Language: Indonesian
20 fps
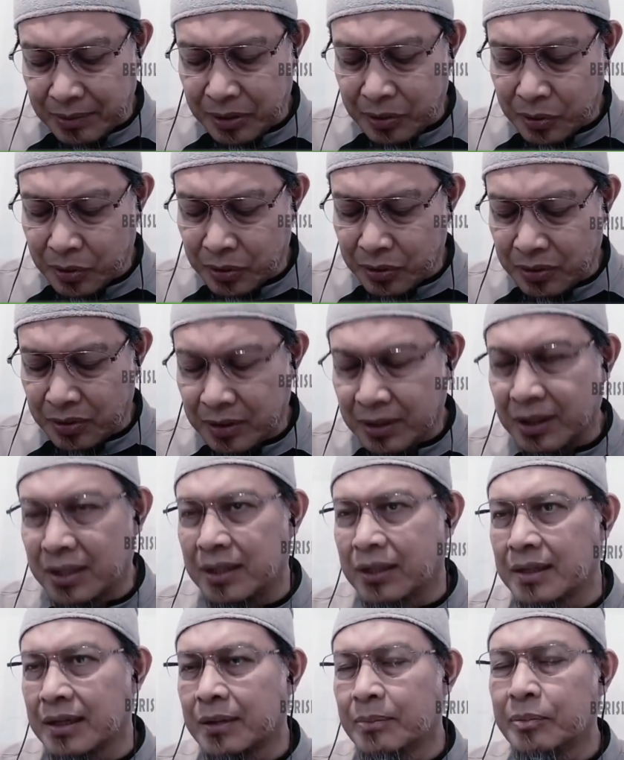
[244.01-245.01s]
menurut
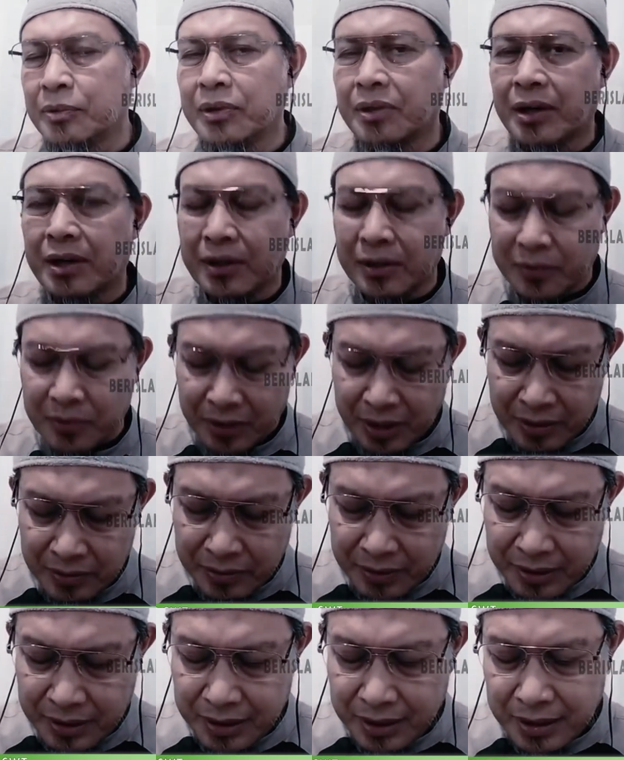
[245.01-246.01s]
kitabullah
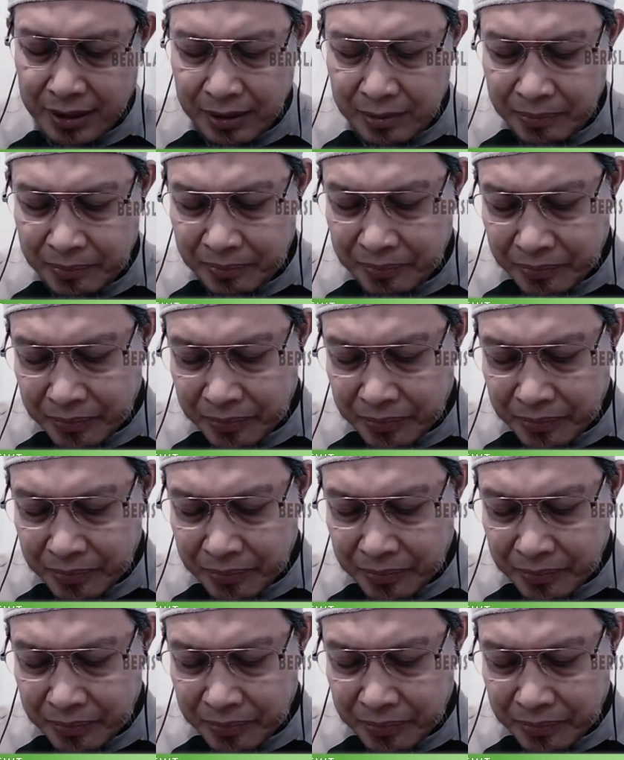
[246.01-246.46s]
Al-Quranul Karim